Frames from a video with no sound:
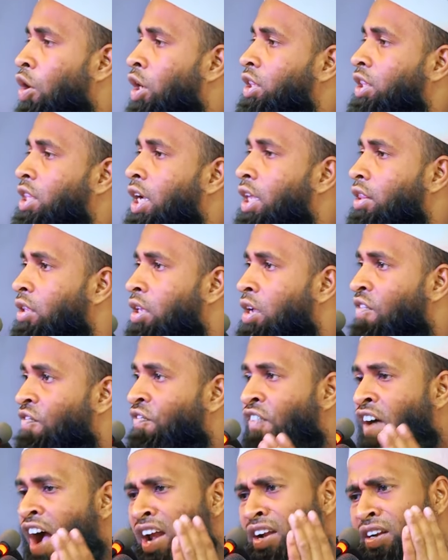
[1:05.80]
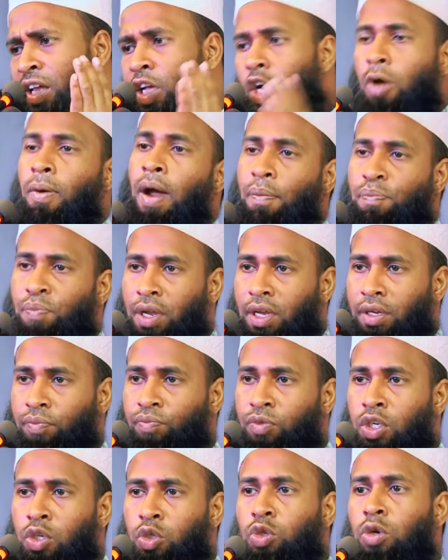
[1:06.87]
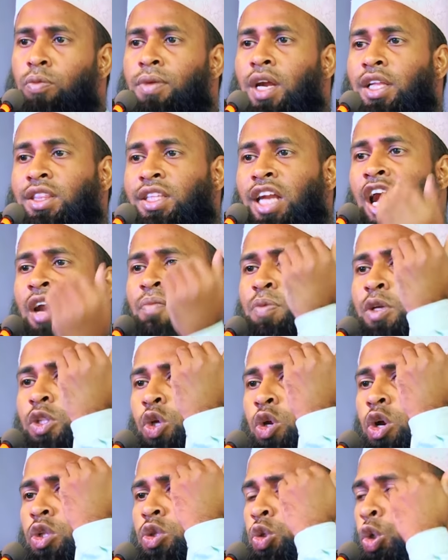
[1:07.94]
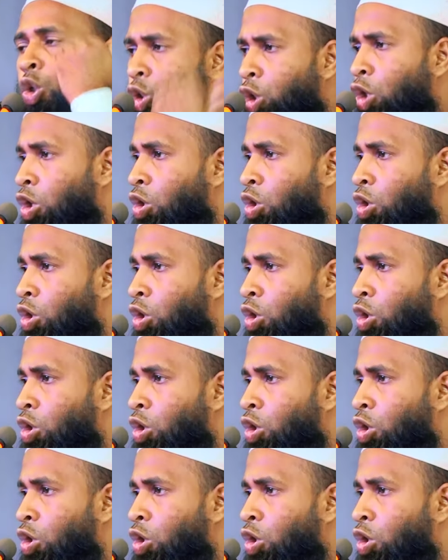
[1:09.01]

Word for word: অর্থাৎ ফান্ডের অভাব নেই তোমরা ত্রাণ বিতরণ দ্রুত